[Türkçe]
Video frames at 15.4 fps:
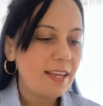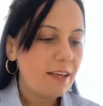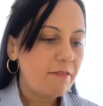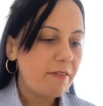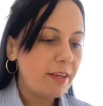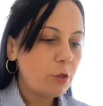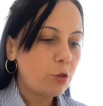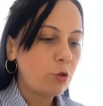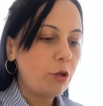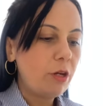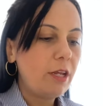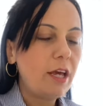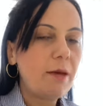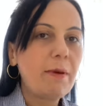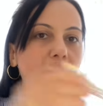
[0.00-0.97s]
Ve
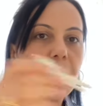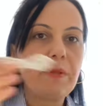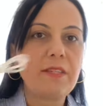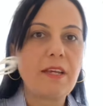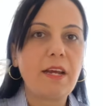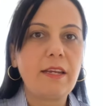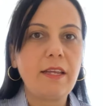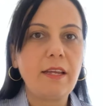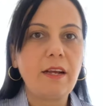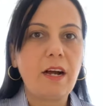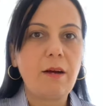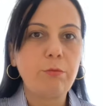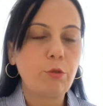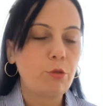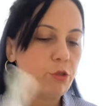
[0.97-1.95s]
şöyle hemen bir tane
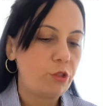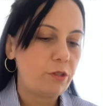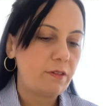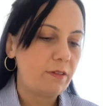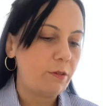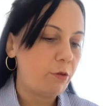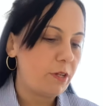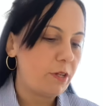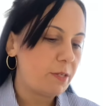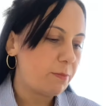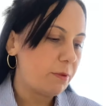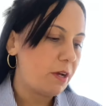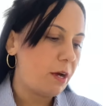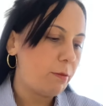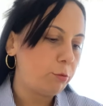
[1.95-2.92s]
kablosu çıktı. USB
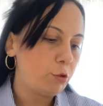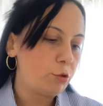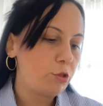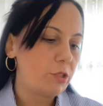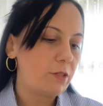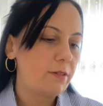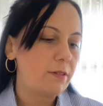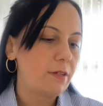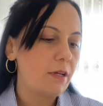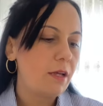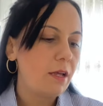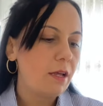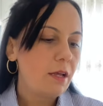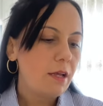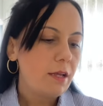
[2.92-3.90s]
kablosu çıktı.
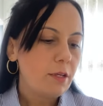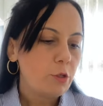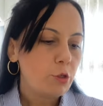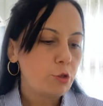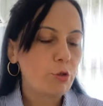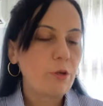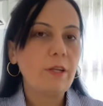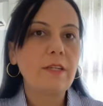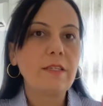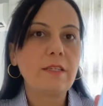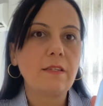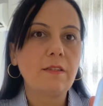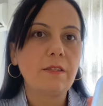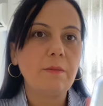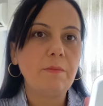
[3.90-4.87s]
Şuraya
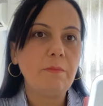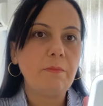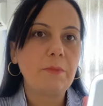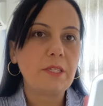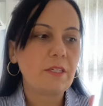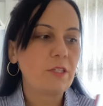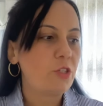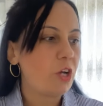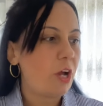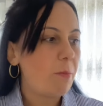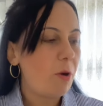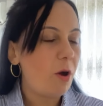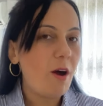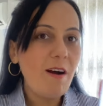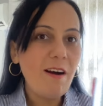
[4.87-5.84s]
sanırım basacağım.
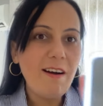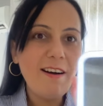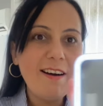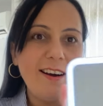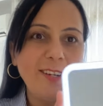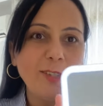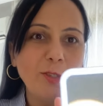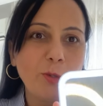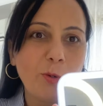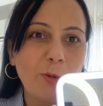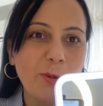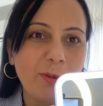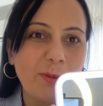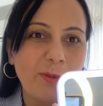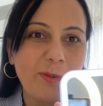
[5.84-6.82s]
Aa
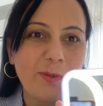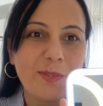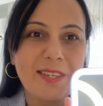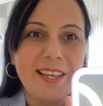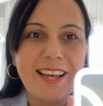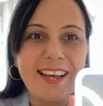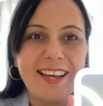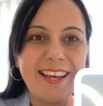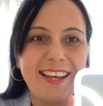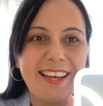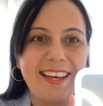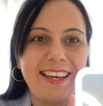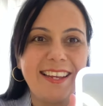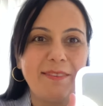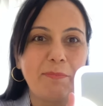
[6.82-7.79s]
çok
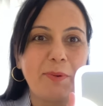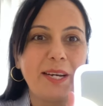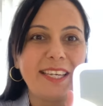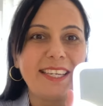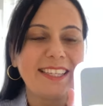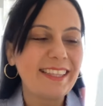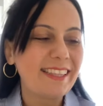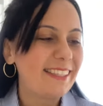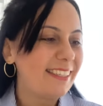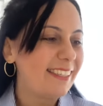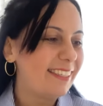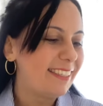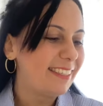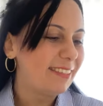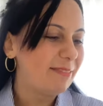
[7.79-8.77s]
güzel.
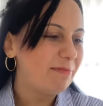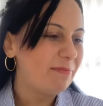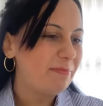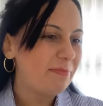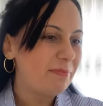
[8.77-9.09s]
Bayıldım.